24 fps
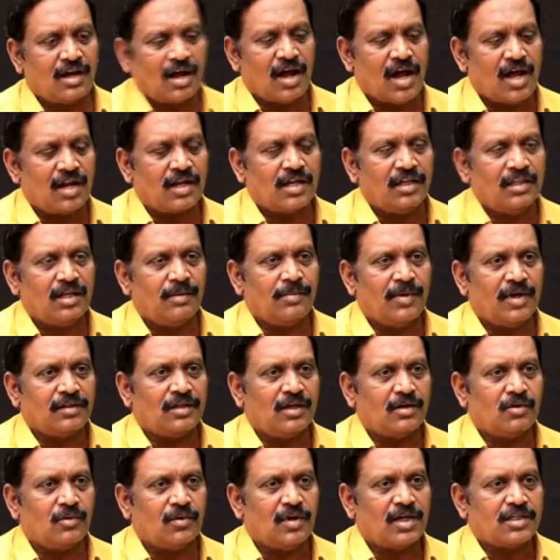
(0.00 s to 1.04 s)
కార్ కింద
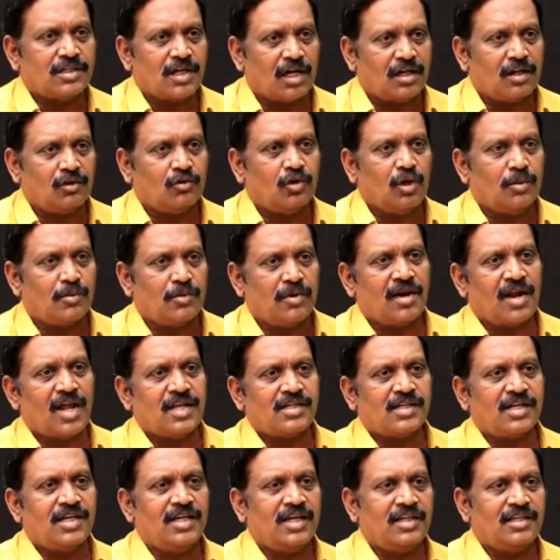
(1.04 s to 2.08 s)
పడితే కూడా షట్టు దులుపుకుని
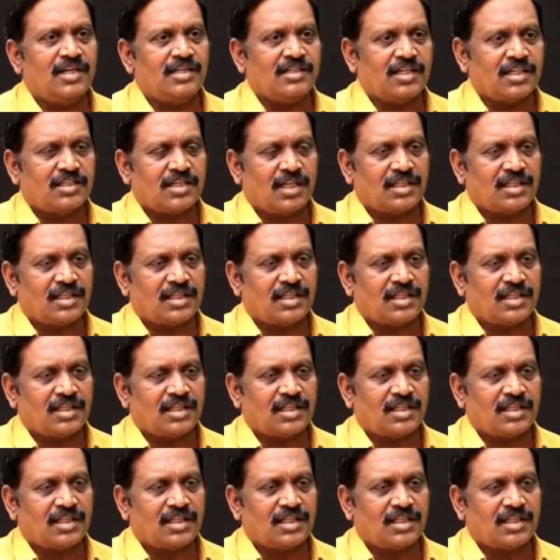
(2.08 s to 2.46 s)
రాజకీయం చేసే